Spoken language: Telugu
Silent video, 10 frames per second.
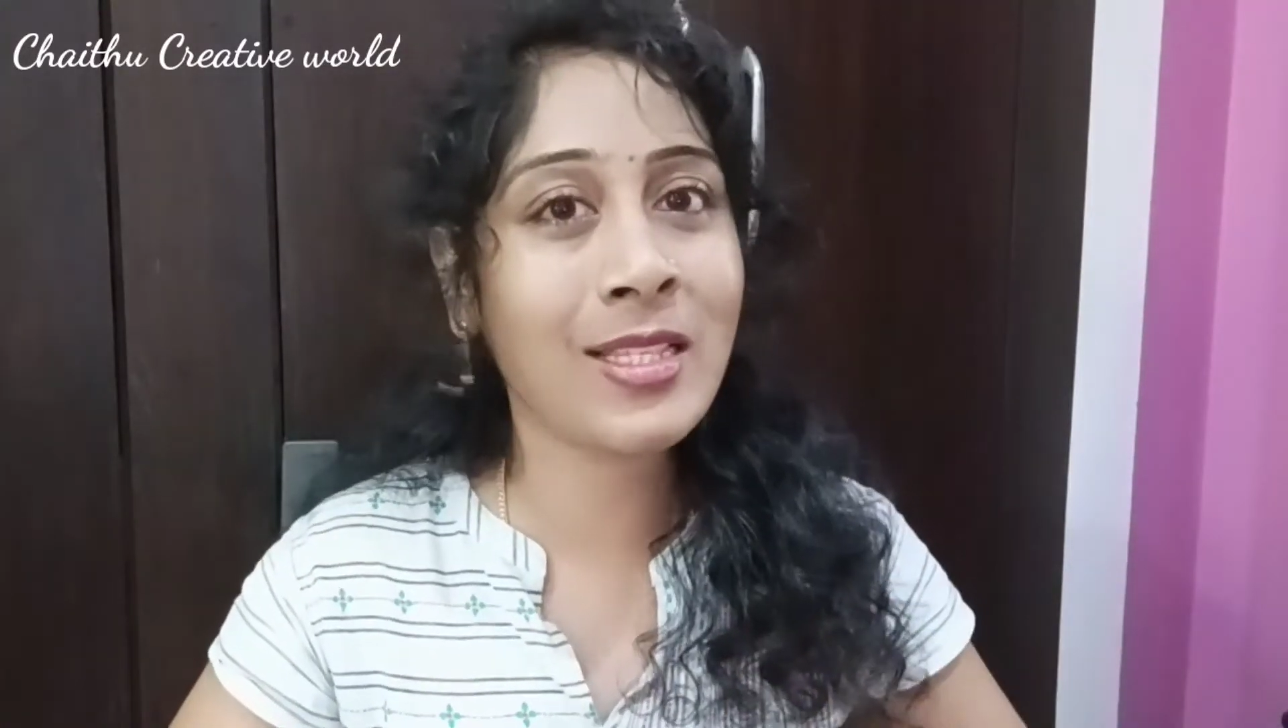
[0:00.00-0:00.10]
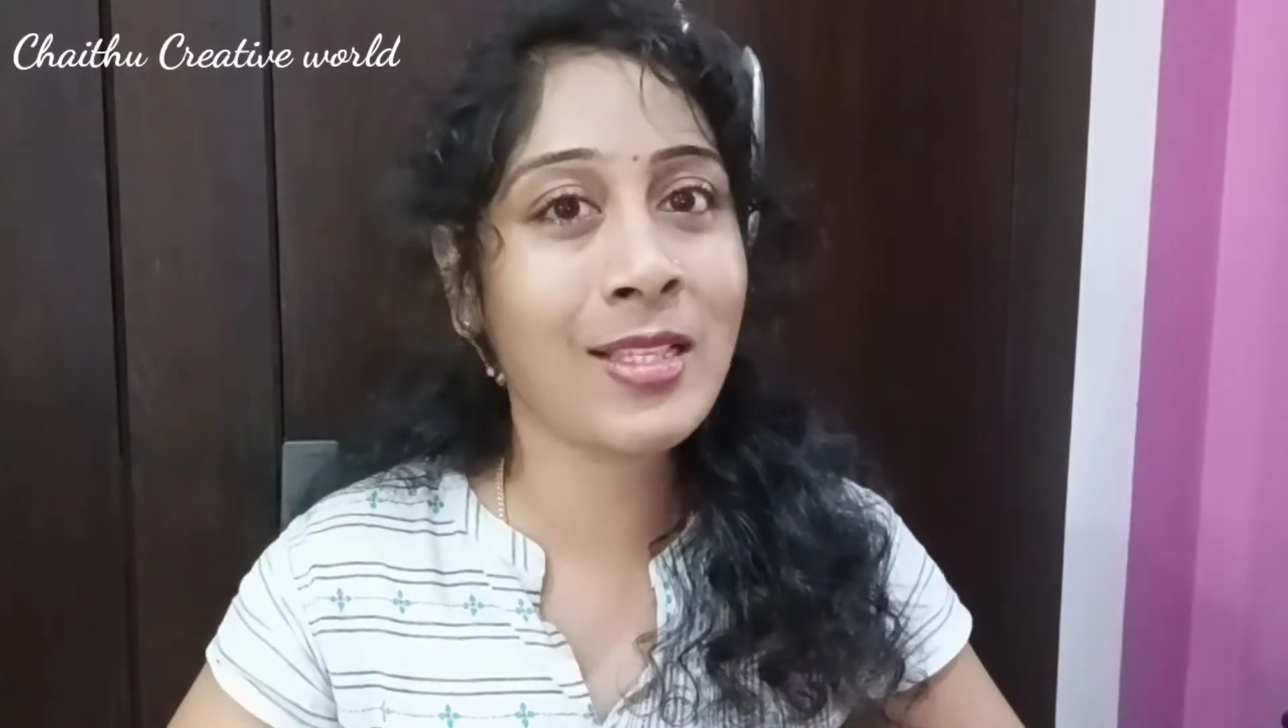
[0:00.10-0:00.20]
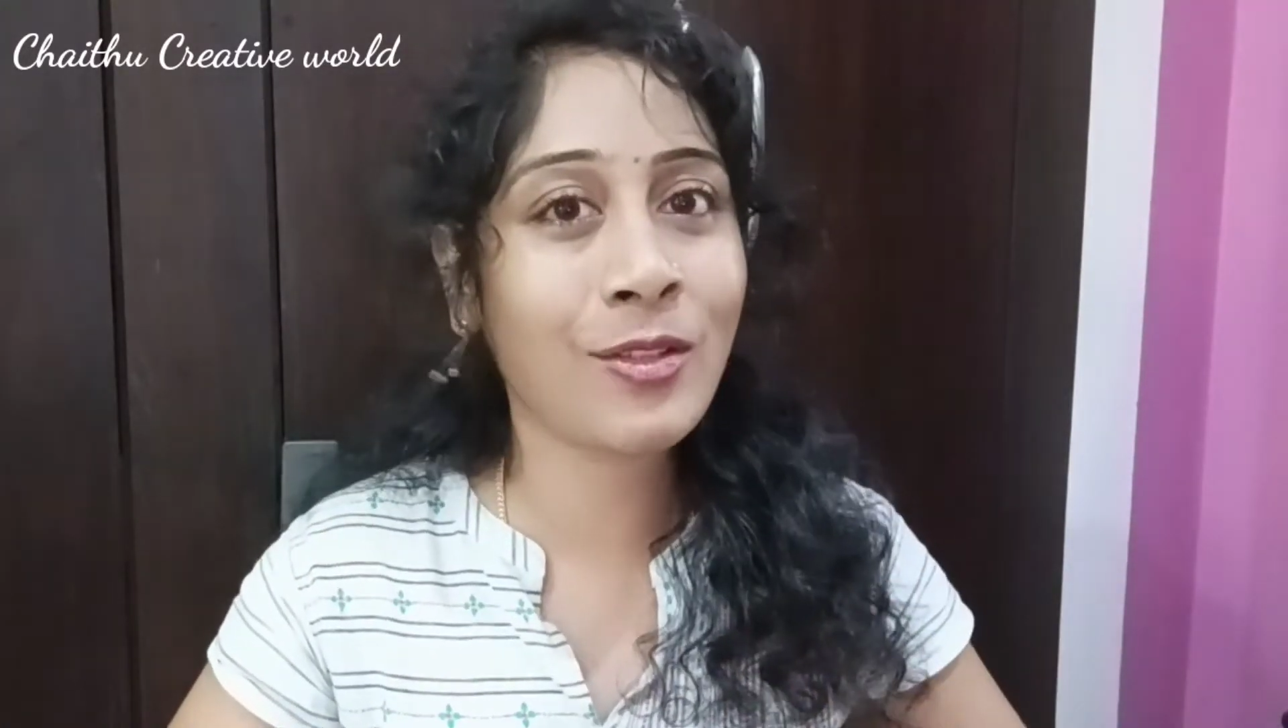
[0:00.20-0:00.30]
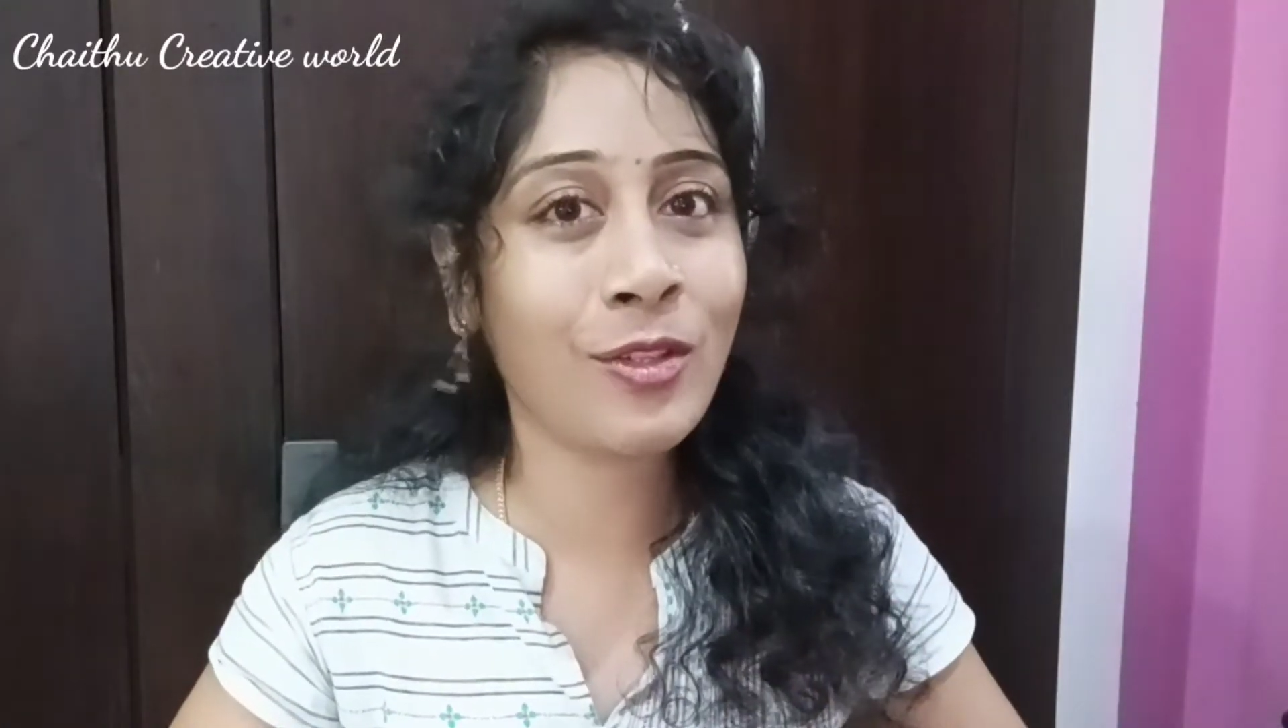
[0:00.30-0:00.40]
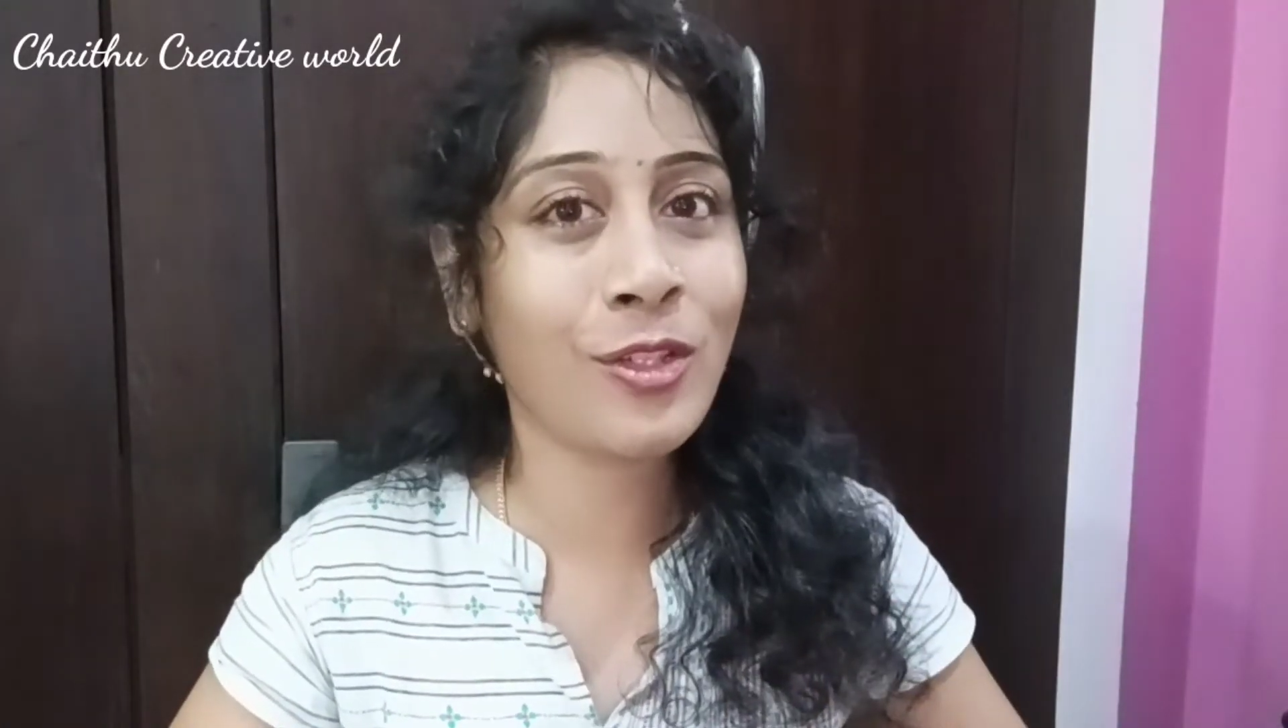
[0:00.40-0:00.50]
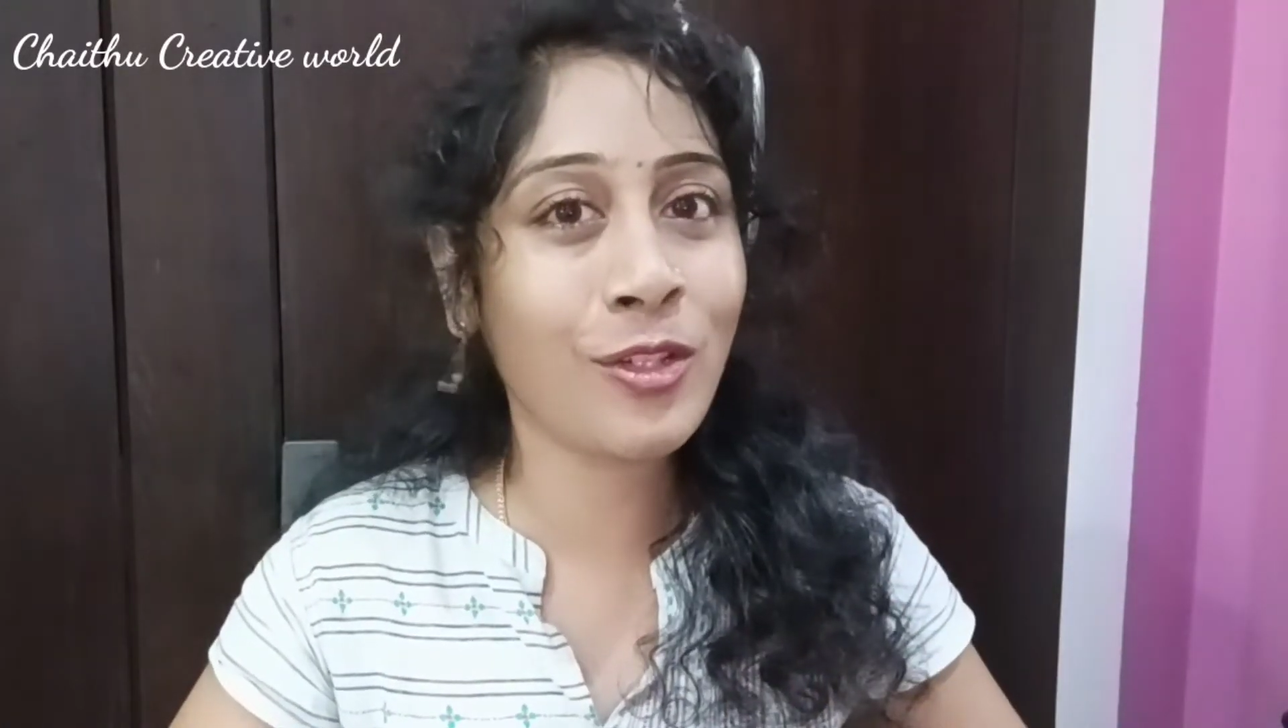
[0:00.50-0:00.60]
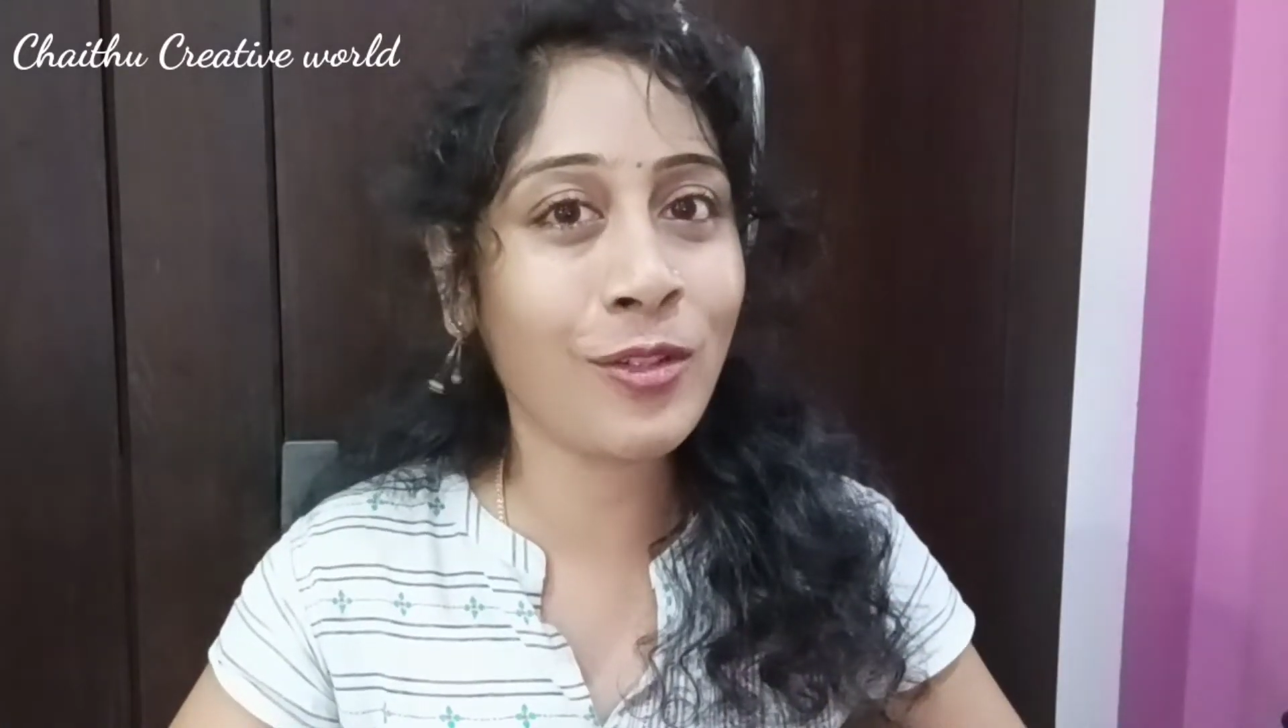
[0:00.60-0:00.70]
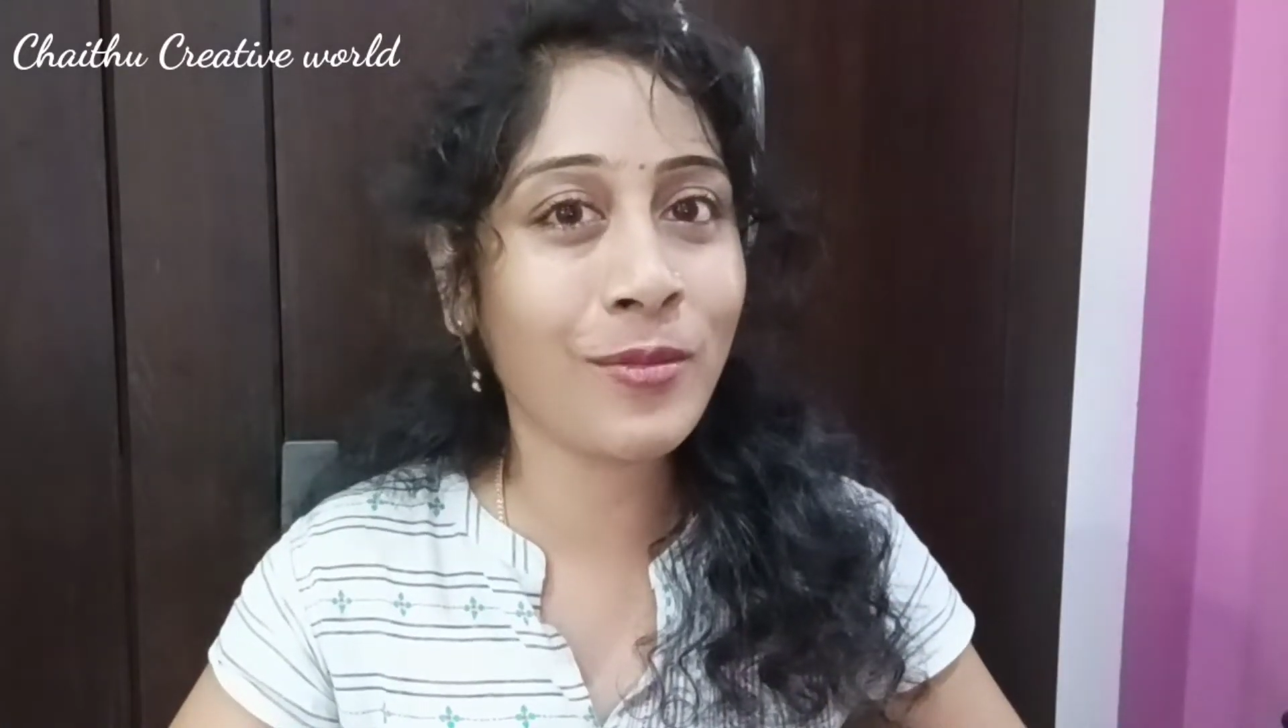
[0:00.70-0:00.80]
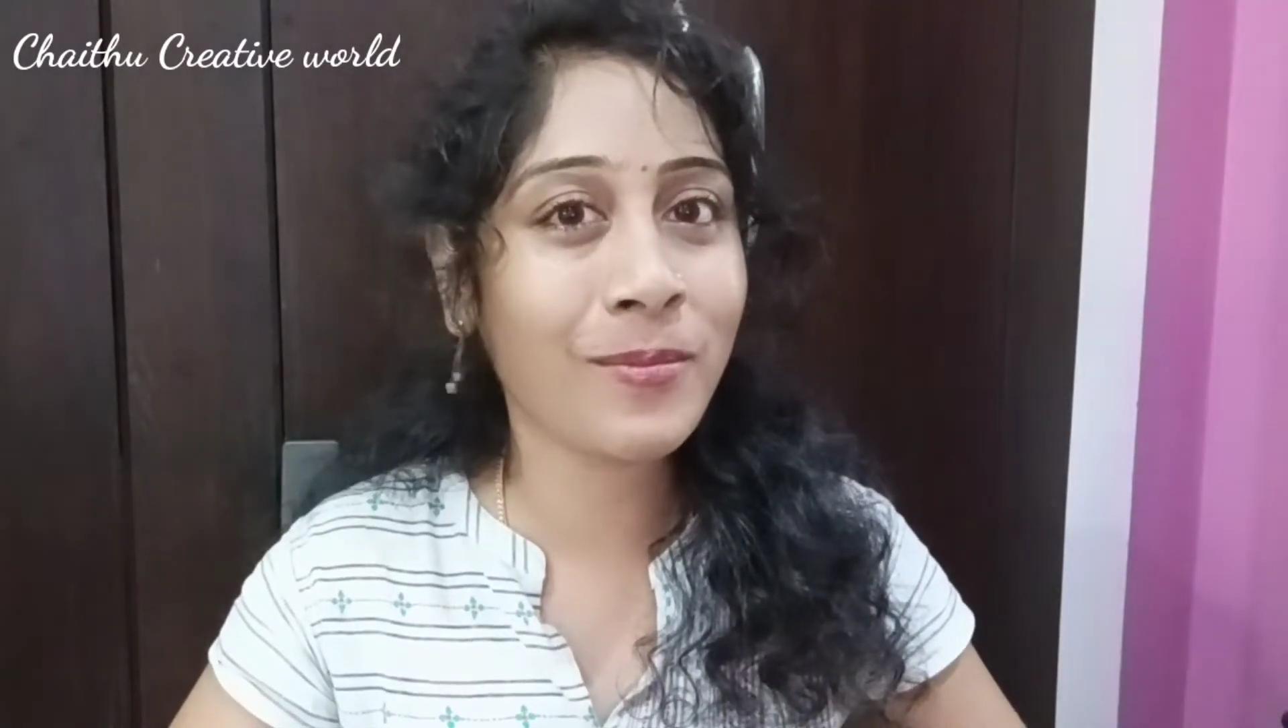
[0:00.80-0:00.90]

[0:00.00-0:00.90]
చేసేసుకోవచ్చు